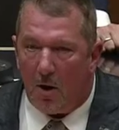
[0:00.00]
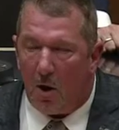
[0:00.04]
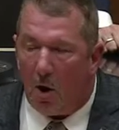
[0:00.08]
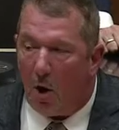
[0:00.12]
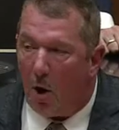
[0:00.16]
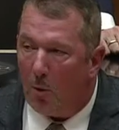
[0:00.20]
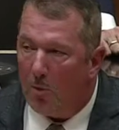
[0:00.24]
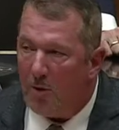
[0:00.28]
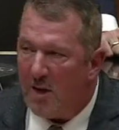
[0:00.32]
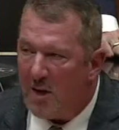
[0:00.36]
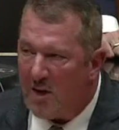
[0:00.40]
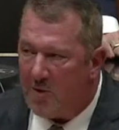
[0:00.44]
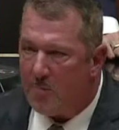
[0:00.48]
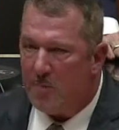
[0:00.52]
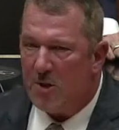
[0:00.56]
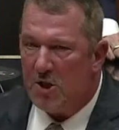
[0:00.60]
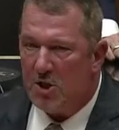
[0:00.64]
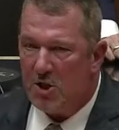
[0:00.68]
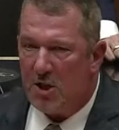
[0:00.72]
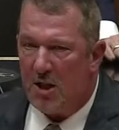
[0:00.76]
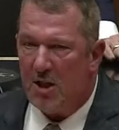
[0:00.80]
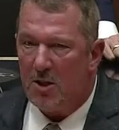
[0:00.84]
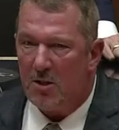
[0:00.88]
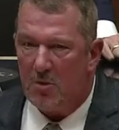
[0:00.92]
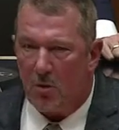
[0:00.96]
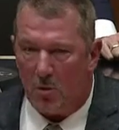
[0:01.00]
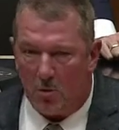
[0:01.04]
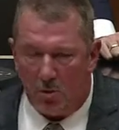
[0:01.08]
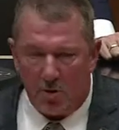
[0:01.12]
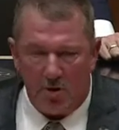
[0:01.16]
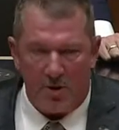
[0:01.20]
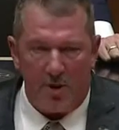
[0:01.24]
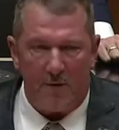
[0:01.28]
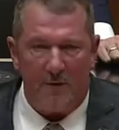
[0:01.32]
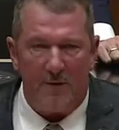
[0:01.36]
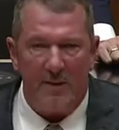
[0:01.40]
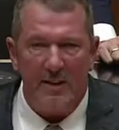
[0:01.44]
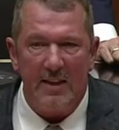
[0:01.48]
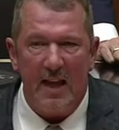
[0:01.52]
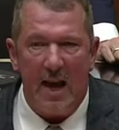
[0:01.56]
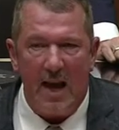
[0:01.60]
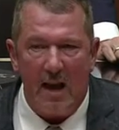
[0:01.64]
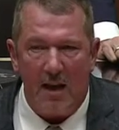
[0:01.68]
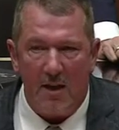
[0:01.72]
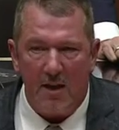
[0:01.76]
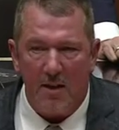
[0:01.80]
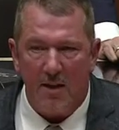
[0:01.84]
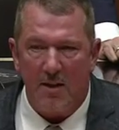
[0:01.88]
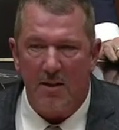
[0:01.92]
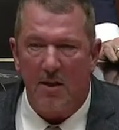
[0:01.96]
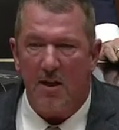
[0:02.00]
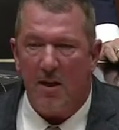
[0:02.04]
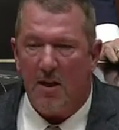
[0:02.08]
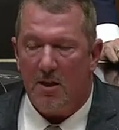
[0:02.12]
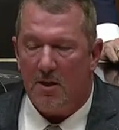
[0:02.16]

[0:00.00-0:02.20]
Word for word: aber es besteht doch der Verdacht,